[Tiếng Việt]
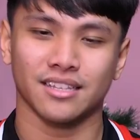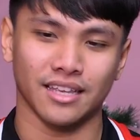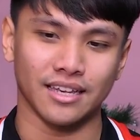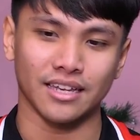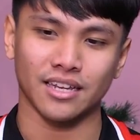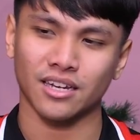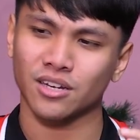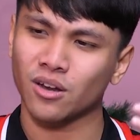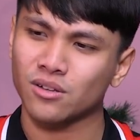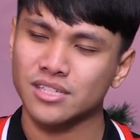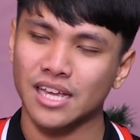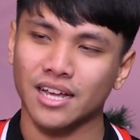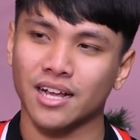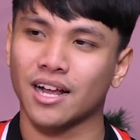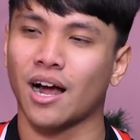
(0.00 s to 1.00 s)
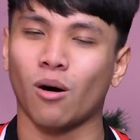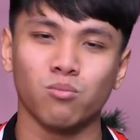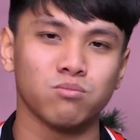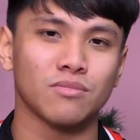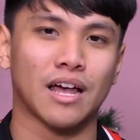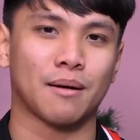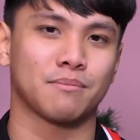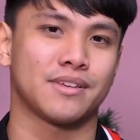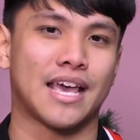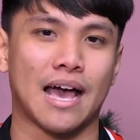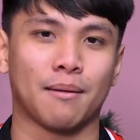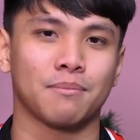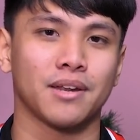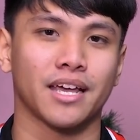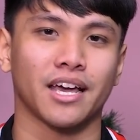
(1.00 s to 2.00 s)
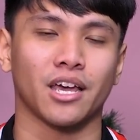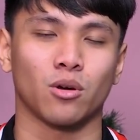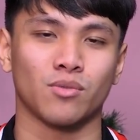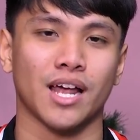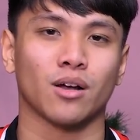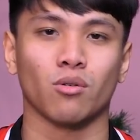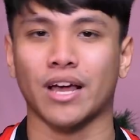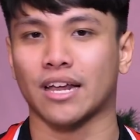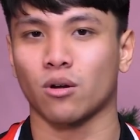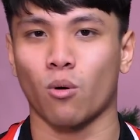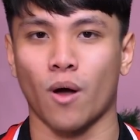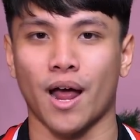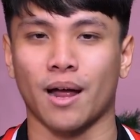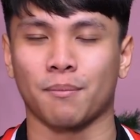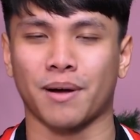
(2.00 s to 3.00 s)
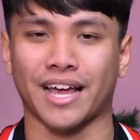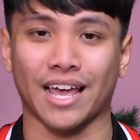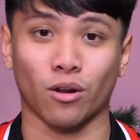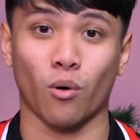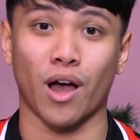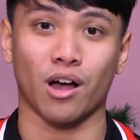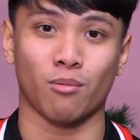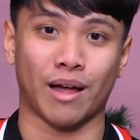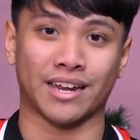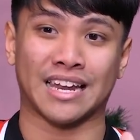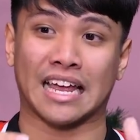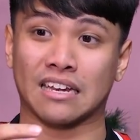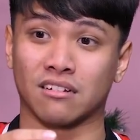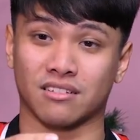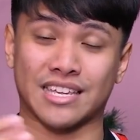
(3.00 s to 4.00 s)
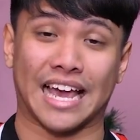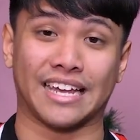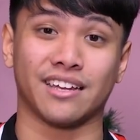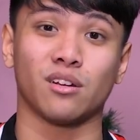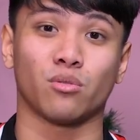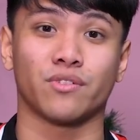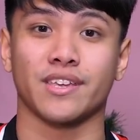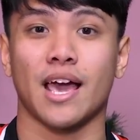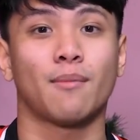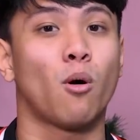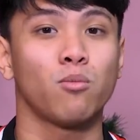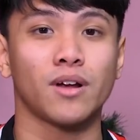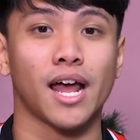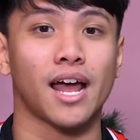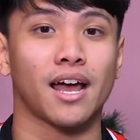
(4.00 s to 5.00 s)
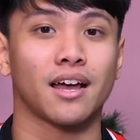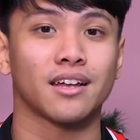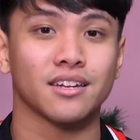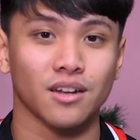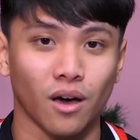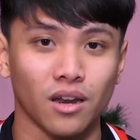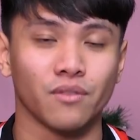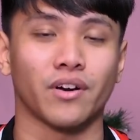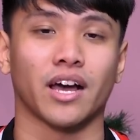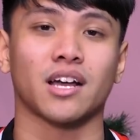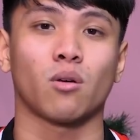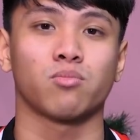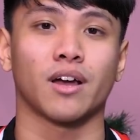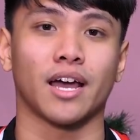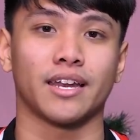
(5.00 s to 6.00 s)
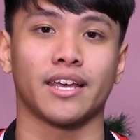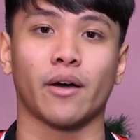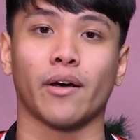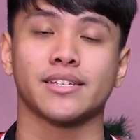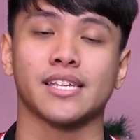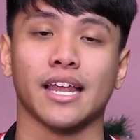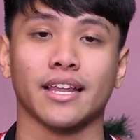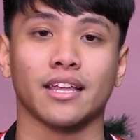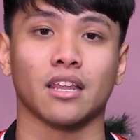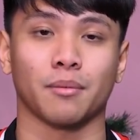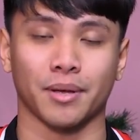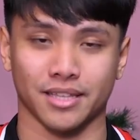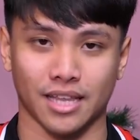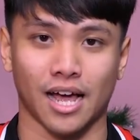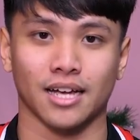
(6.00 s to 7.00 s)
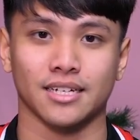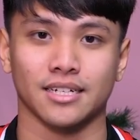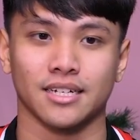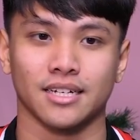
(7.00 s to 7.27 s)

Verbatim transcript: thì nó sẽ không làm giảm đi cái hiệu năng của card đồ họa, mà card đồ họa của bạn lại được chạy ở độ phân giải 4K. Đó là về cái công nghệ DLSS ngay thời hiện tại.